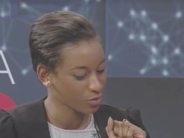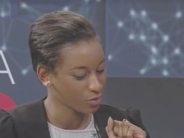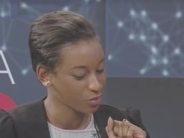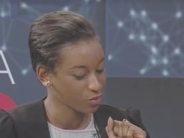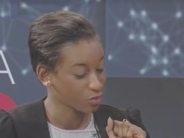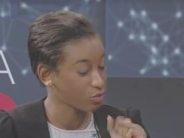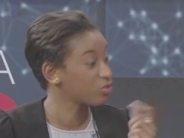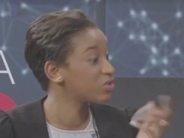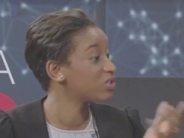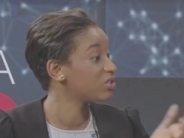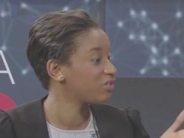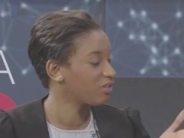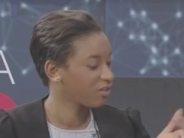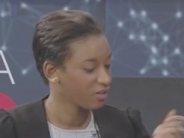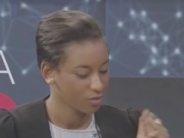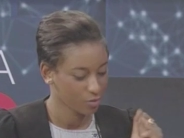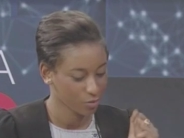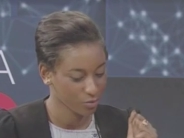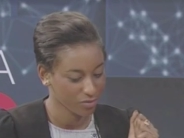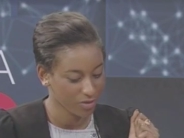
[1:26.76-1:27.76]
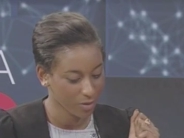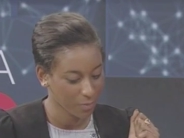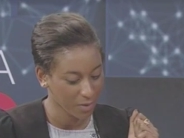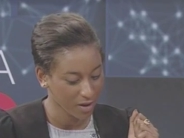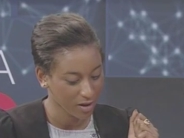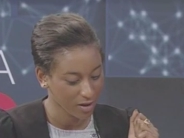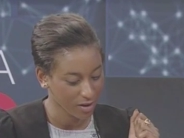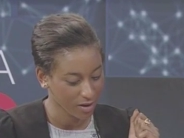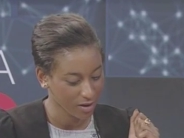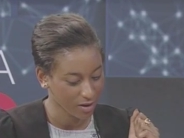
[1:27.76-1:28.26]
je cite, hein, on, ne va
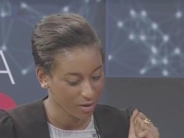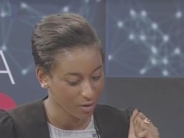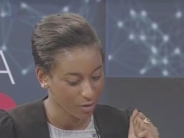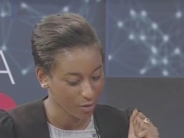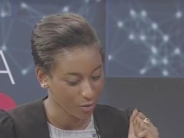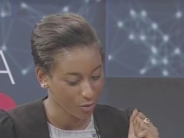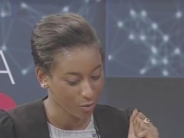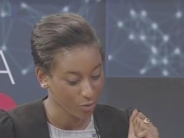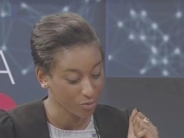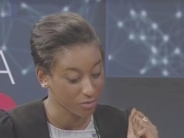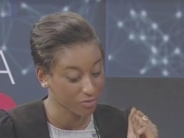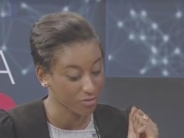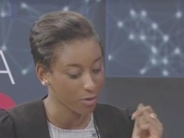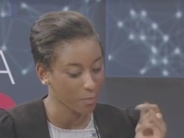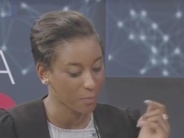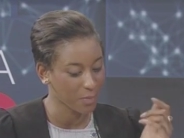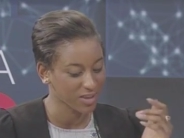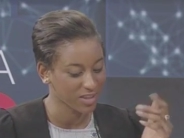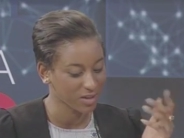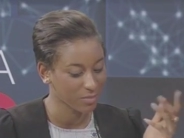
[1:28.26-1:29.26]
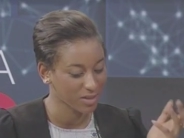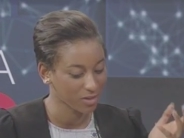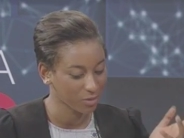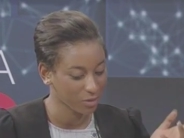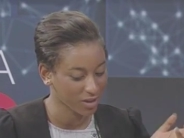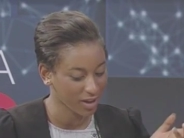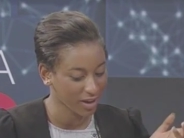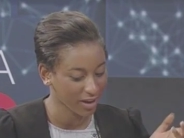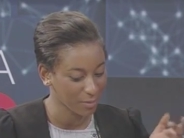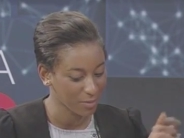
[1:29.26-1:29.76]
pas, on ne vend pas des
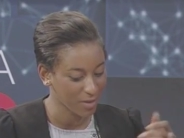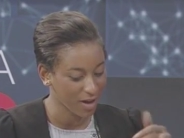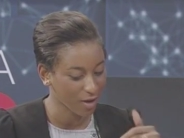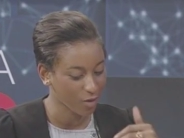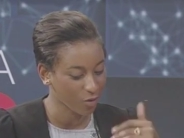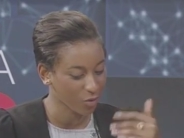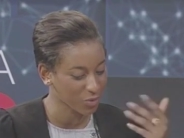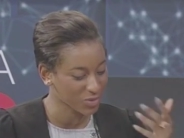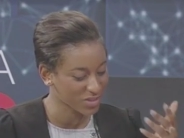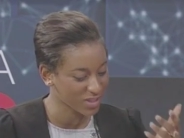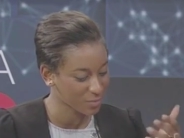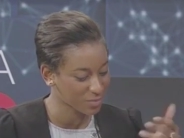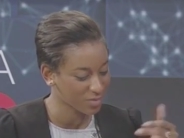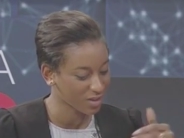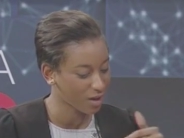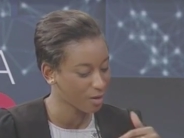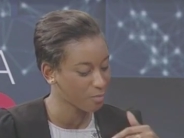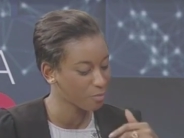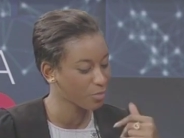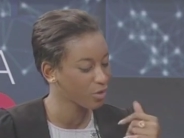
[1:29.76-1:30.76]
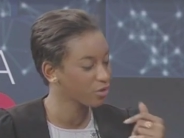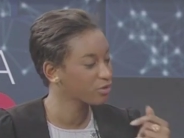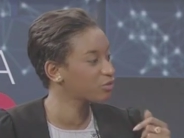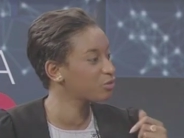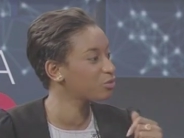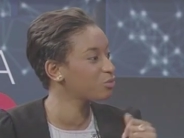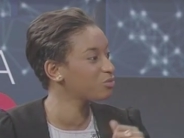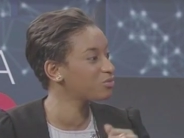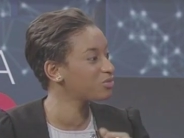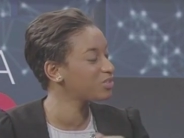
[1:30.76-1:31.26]
mètres carrés, mais un concept, un mode
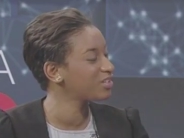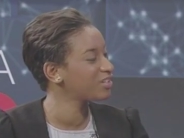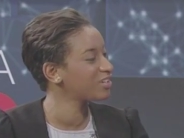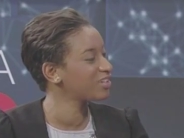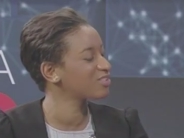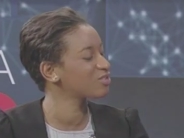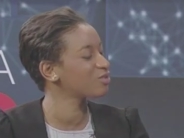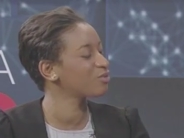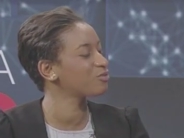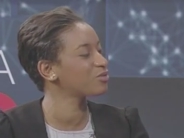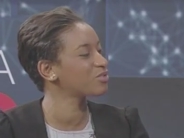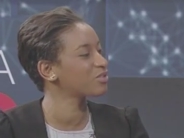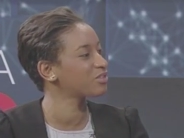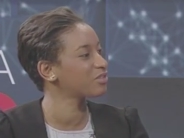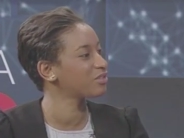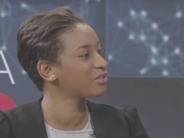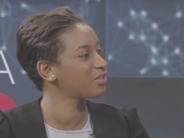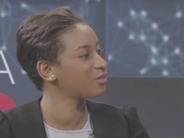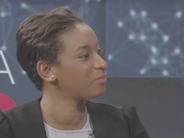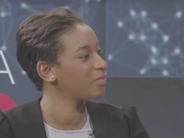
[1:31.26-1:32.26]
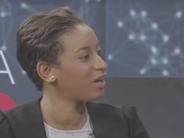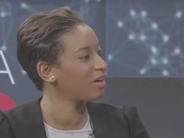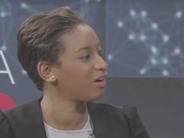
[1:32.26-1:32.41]
de vie. Qu'est-ce que vous entendez par